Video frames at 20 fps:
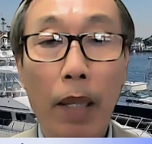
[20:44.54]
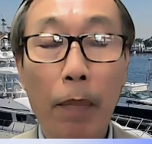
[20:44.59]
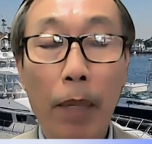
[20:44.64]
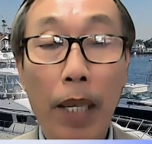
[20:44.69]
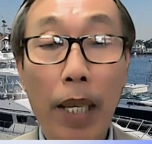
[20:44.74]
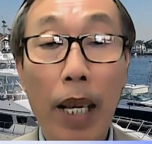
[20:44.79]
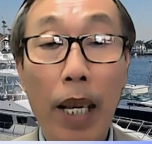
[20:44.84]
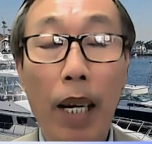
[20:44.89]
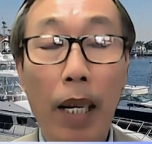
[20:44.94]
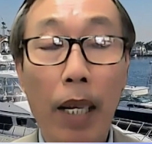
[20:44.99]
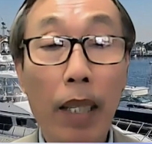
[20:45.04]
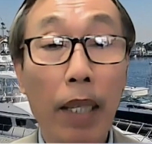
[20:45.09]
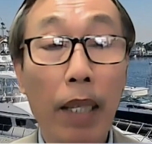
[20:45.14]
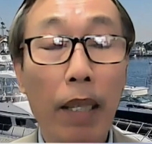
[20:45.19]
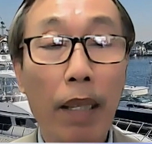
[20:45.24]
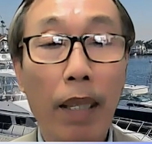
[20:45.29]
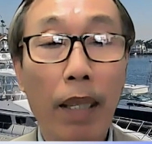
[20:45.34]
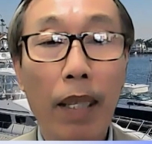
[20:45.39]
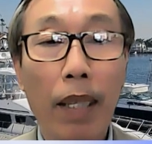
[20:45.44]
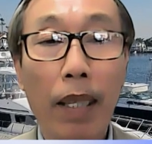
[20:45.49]
bây giờ
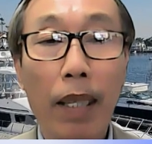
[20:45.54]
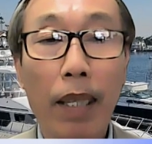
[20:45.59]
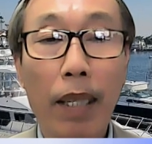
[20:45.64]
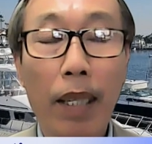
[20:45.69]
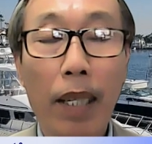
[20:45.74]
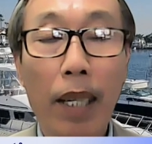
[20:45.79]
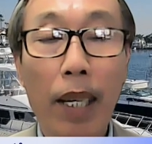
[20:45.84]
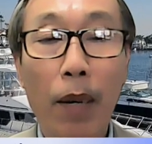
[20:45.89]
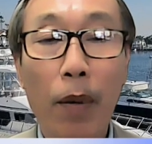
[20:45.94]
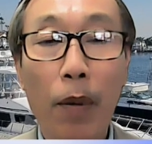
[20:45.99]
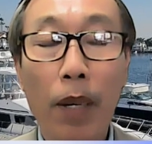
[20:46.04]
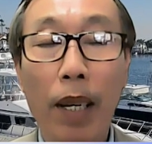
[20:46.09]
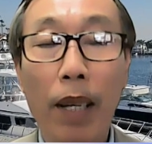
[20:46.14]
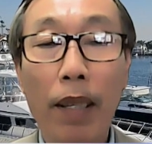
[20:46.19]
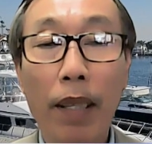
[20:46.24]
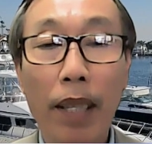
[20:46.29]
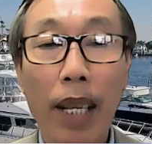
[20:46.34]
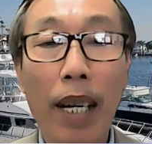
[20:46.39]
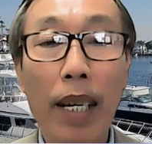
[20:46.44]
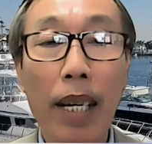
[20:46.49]
sau
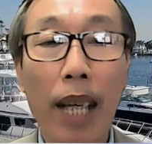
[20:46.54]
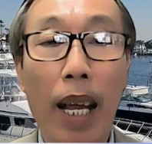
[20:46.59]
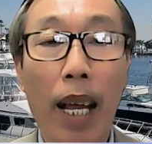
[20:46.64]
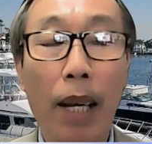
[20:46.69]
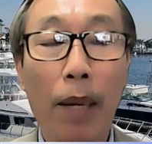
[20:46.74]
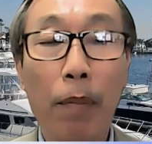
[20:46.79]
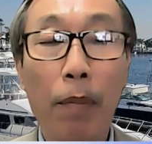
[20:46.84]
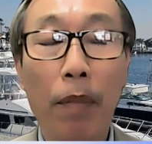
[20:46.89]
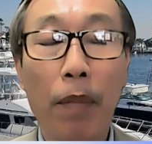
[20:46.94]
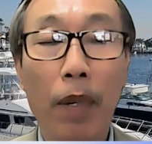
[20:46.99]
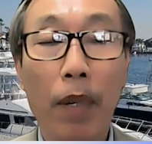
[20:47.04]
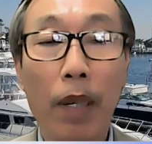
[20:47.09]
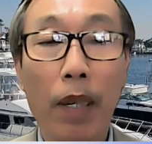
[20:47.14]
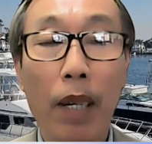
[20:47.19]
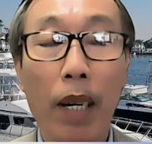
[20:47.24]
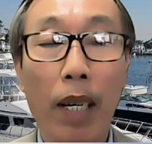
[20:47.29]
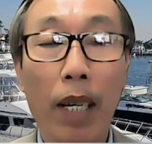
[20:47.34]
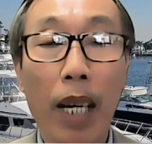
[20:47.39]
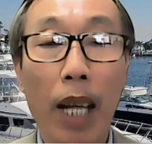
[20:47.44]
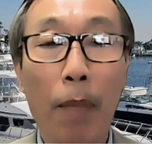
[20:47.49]
cái tai nạn
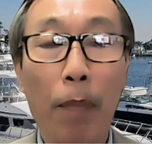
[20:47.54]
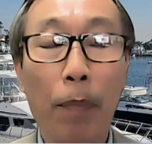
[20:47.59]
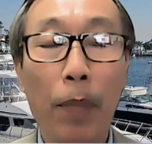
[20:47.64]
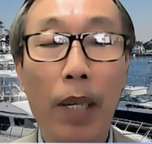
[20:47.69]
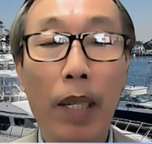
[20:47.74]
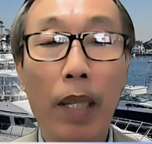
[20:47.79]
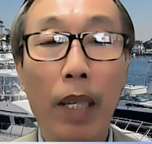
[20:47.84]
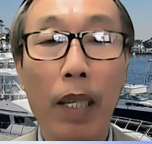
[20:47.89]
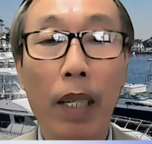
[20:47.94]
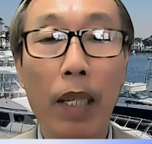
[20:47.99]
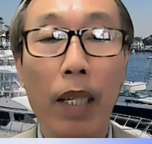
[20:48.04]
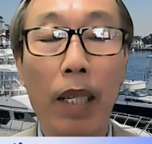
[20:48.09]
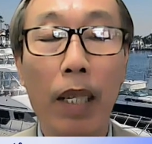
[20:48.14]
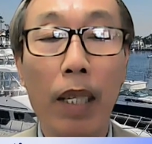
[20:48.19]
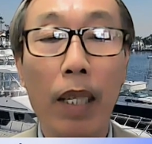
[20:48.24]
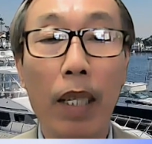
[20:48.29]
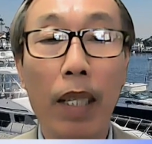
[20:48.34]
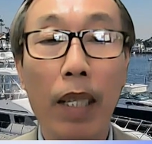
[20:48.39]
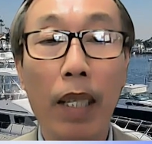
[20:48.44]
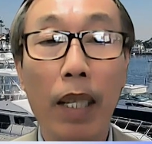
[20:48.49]
ở cái đập đó,
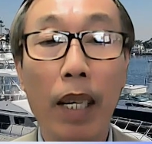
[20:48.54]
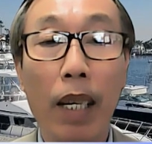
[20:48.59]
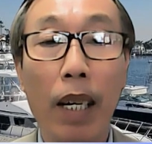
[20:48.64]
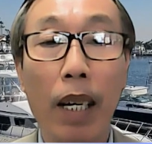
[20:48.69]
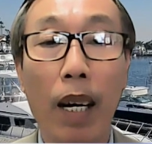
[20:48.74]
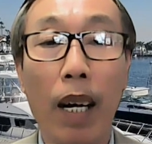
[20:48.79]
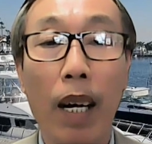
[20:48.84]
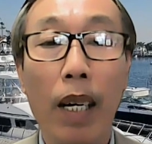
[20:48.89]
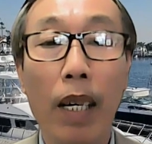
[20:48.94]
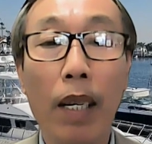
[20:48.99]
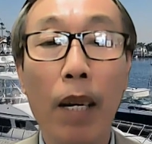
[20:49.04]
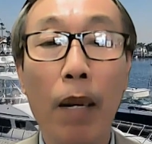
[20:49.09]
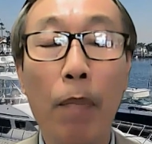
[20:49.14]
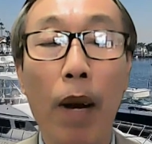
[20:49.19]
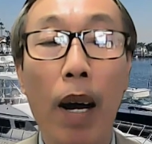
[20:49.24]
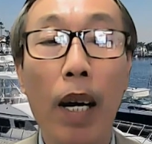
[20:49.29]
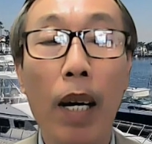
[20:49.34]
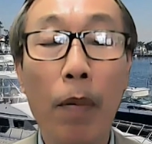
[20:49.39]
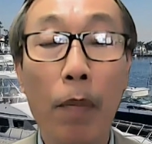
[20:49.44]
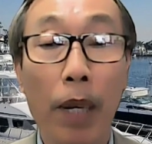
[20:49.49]
thì họ nó
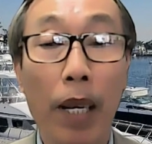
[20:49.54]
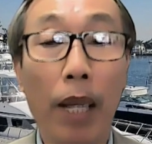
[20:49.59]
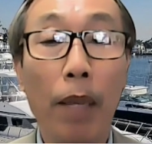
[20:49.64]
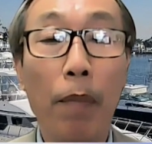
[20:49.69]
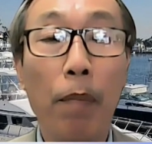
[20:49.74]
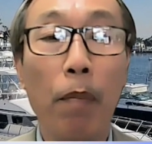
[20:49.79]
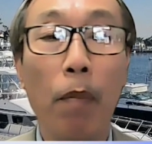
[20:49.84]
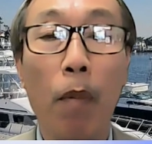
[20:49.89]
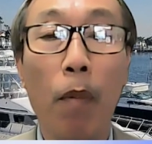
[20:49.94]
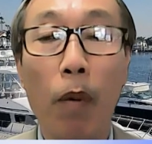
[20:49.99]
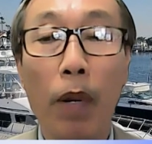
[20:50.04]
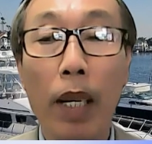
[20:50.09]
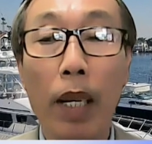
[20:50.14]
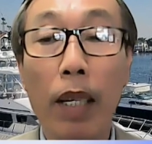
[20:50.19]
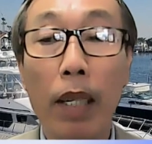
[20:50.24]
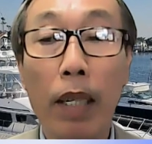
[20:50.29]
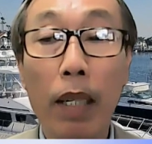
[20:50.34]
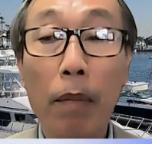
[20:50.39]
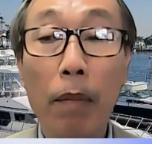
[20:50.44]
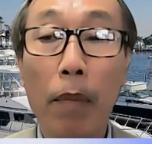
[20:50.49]
mở một cái một cái
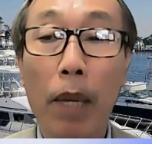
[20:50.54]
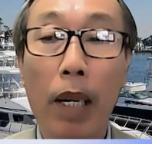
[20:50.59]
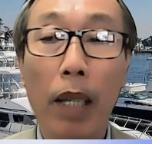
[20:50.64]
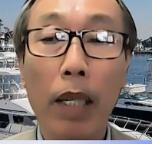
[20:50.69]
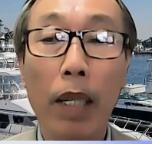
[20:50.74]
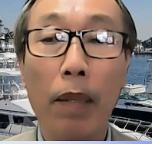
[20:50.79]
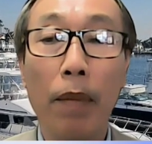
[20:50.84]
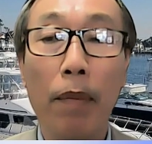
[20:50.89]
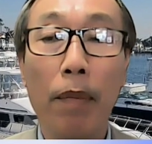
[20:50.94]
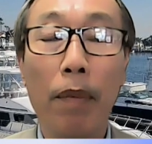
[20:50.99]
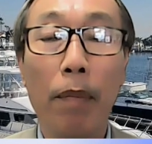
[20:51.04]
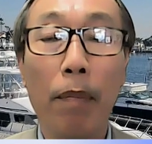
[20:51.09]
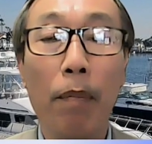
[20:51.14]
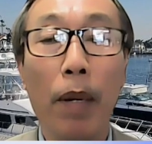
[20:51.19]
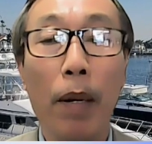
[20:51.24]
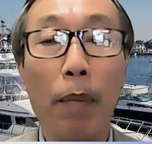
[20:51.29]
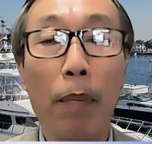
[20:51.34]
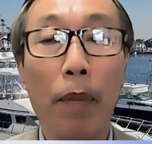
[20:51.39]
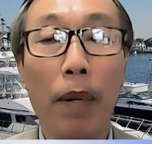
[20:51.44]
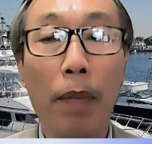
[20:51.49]
hướng mới
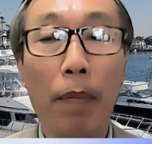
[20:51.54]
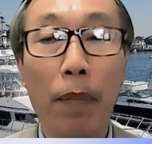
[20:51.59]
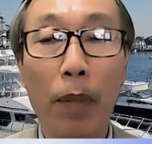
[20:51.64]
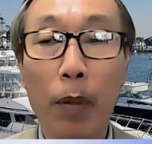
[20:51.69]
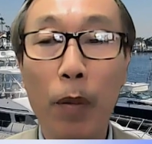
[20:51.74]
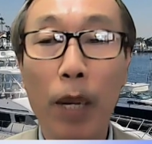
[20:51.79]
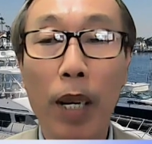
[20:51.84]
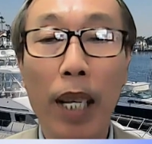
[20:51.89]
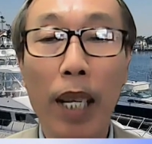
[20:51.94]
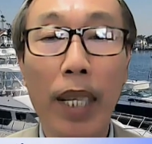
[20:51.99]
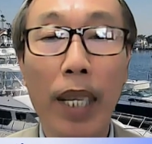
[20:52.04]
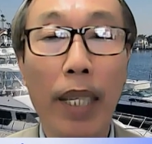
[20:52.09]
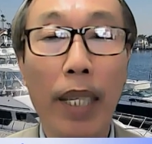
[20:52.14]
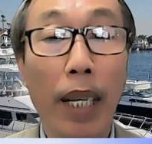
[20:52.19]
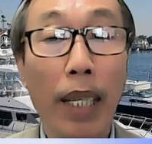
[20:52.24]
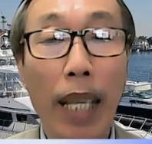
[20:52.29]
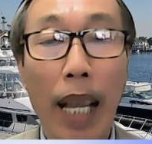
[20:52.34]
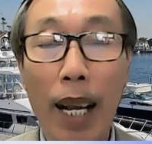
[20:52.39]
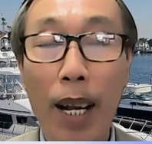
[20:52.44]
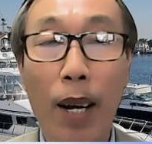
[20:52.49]
mà bên Ukraine thì
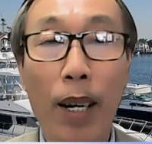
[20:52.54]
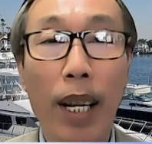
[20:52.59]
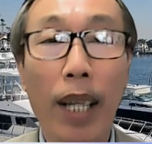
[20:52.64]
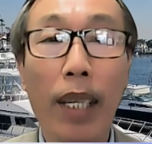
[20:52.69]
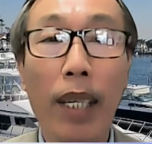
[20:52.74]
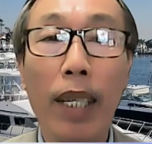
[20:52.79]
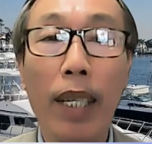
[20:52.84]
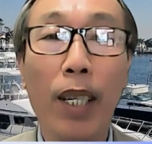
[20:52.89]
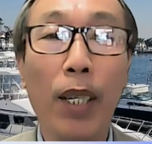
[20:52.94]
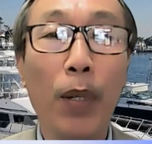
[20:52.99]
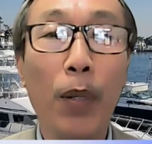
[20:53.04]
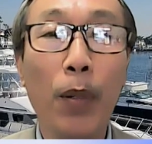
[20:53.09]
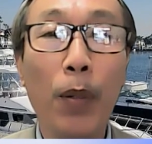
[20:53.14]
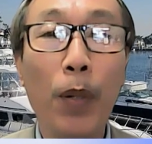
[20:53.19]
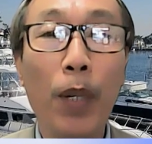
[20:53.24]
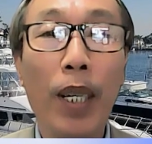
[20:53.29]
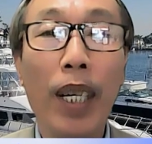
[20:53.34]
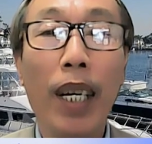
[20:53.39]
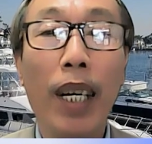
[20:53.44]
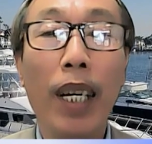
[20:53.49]
chắc chắn họ đang nghiên cứu
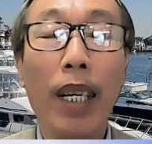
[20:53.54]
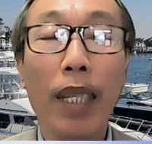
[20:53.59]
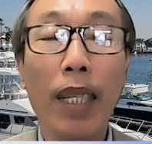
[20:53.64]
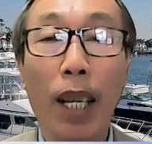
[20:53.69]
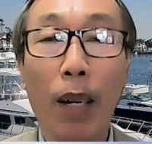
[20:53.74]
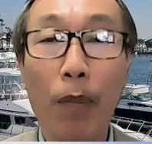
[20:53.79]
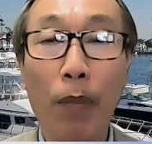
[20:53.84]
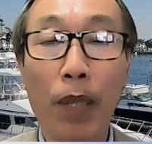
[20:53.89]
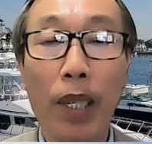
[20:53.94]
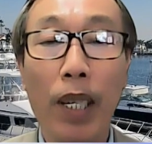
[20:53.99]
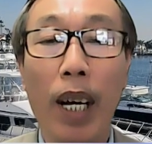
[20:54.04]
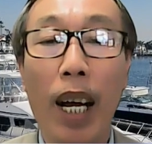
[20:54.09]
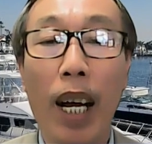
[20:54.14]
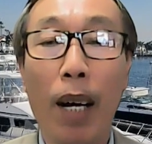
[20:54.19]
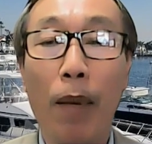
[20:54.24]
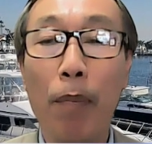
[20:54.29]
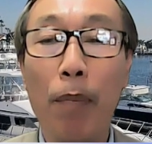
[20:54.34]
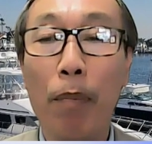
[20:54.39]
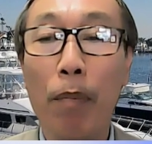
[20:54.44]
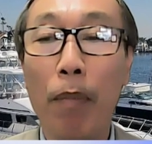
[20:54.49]
trong trường
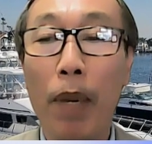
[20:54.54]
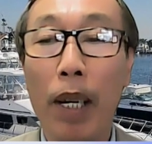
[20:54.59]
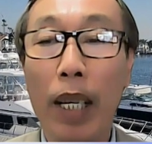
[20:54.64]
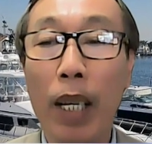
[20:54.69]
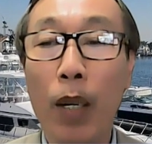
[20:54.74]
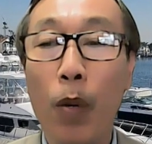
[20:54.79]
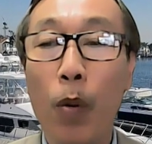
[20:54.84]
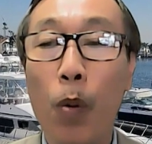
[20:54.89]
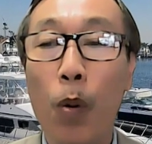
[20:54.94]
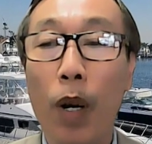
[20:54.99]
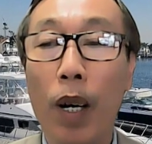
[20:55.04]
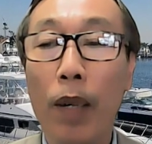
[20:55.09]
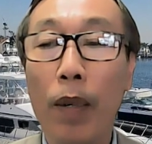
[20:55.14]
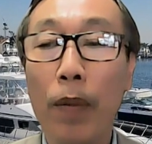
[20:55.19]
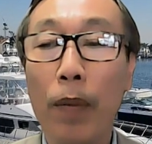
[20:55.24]
hợp mà cái cuộc